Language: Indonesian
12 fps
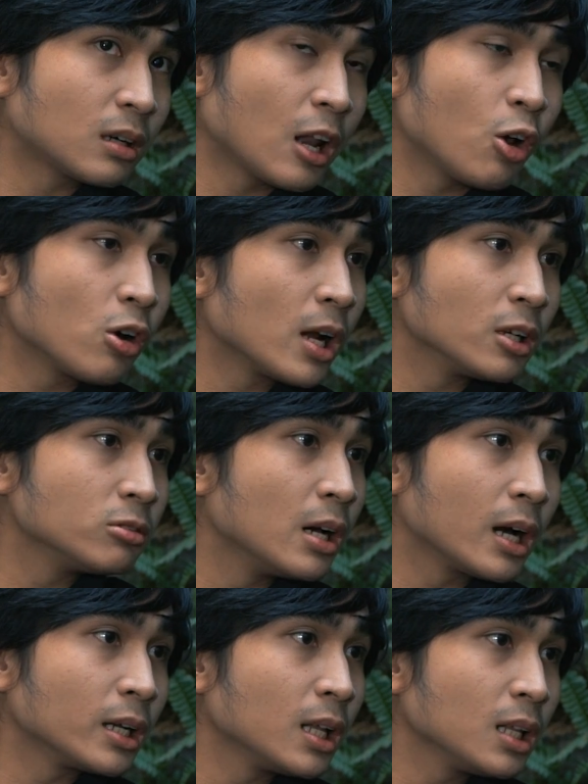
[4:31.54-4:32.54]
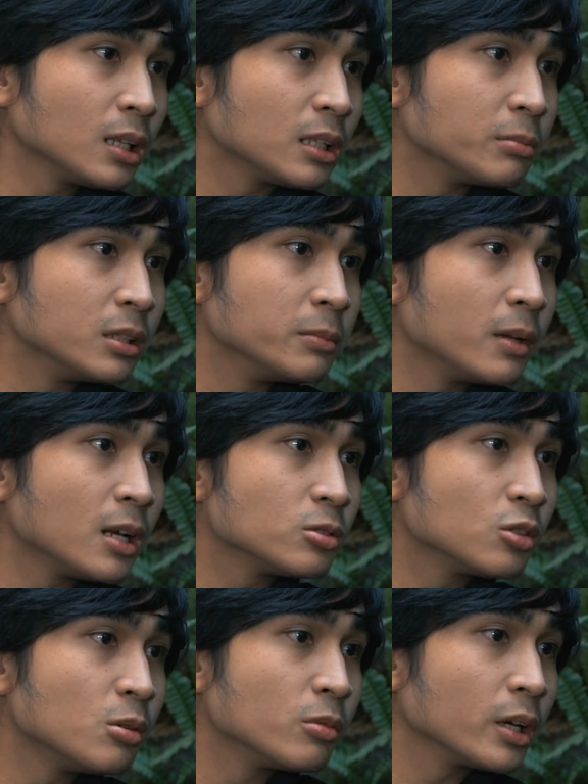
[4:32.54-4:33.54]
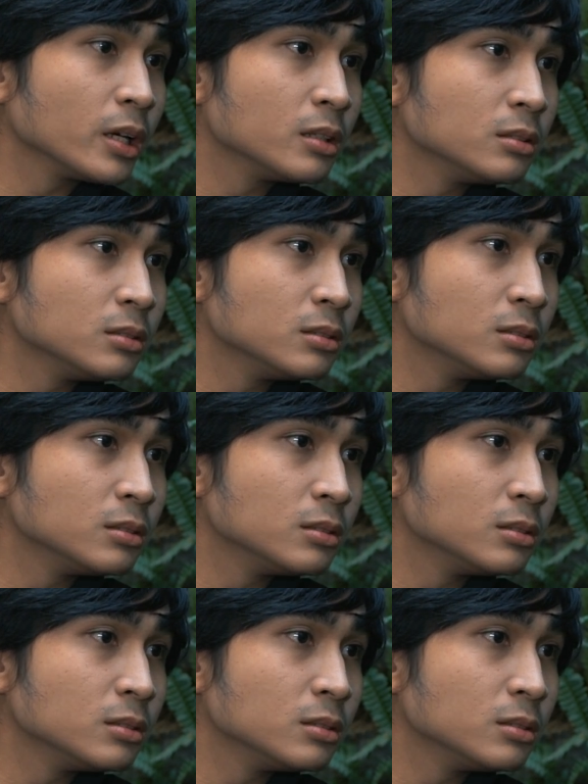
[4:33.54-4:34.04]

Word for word: kalau orang lu nggak kenal tiba-tiba langsung ngomong kayak gitu